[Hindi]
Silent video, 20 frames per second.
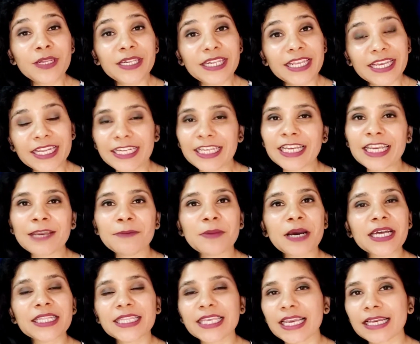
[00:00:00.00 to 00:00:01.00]
लेने के
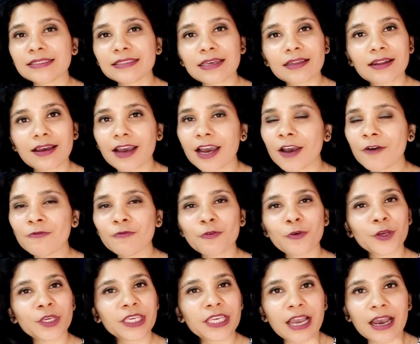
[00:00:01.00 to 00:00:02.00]
बाद कैसा रहा वो
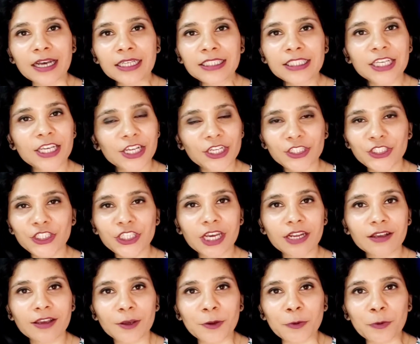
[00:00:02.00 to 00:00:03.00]
ही आज
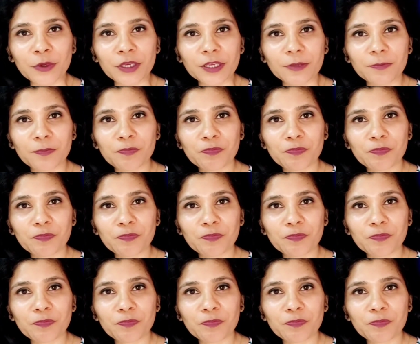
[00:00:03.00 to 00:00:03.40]
शेयर करूंगी